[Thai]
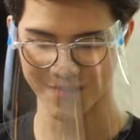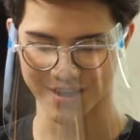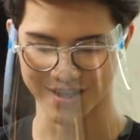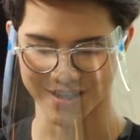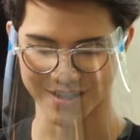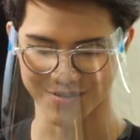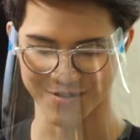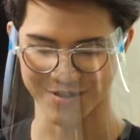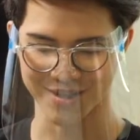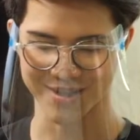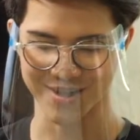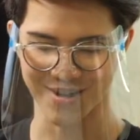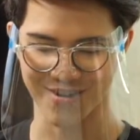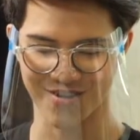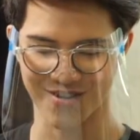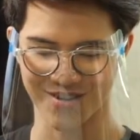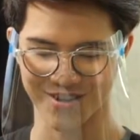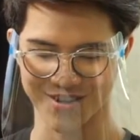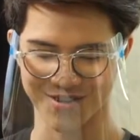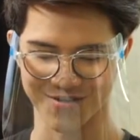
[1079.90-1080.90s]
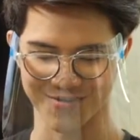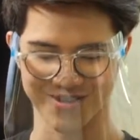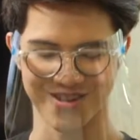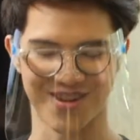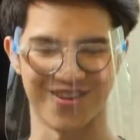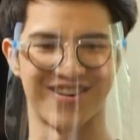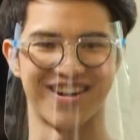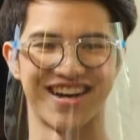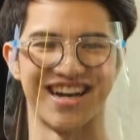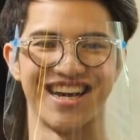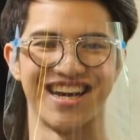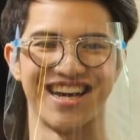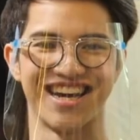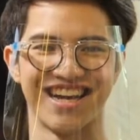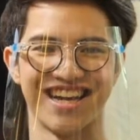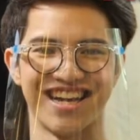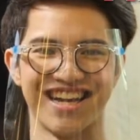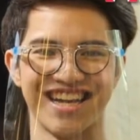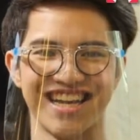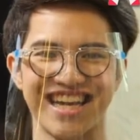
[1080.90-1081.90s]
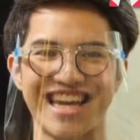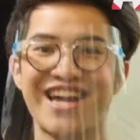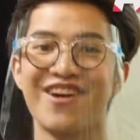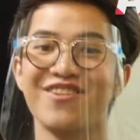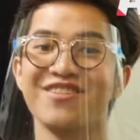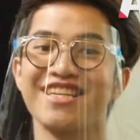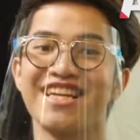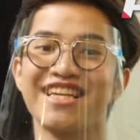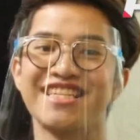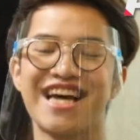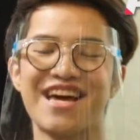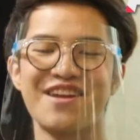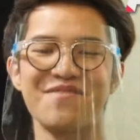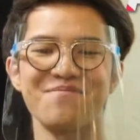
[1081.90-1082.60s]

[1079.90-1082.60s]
1ส่วน2ถูกต้องเรออกซิเดชัน